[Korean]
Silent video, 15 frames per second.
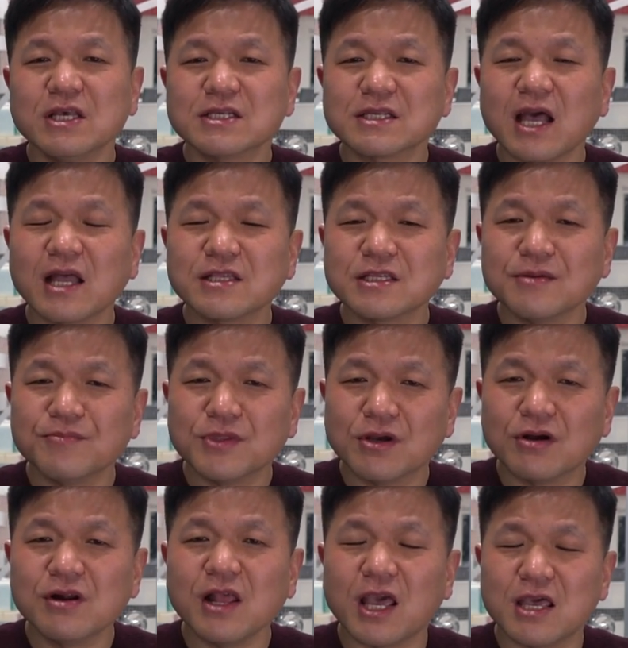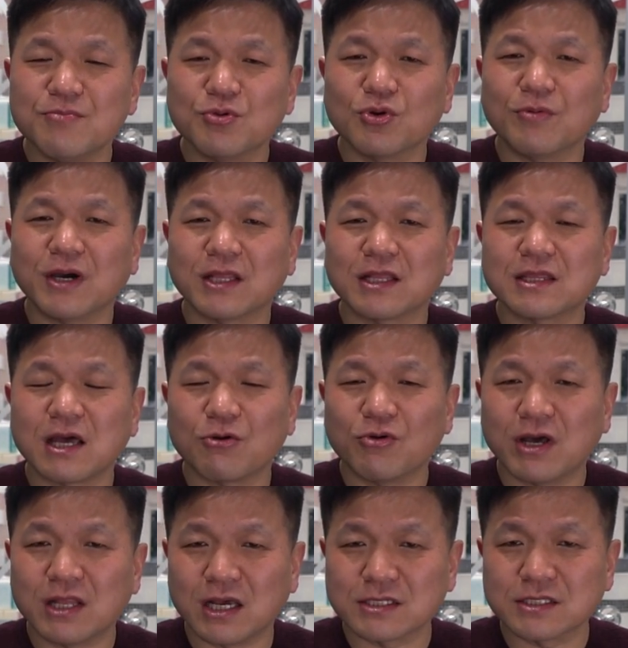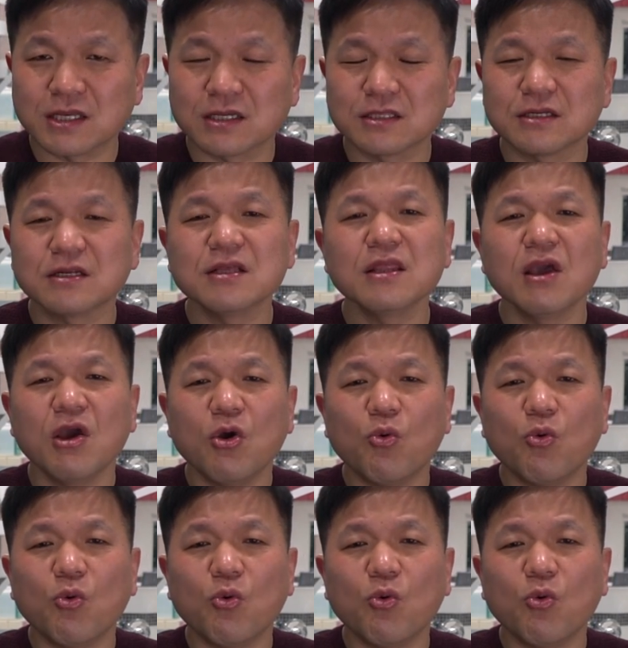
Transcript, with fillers: 4.0을 AP로 받았다고 한 학생들은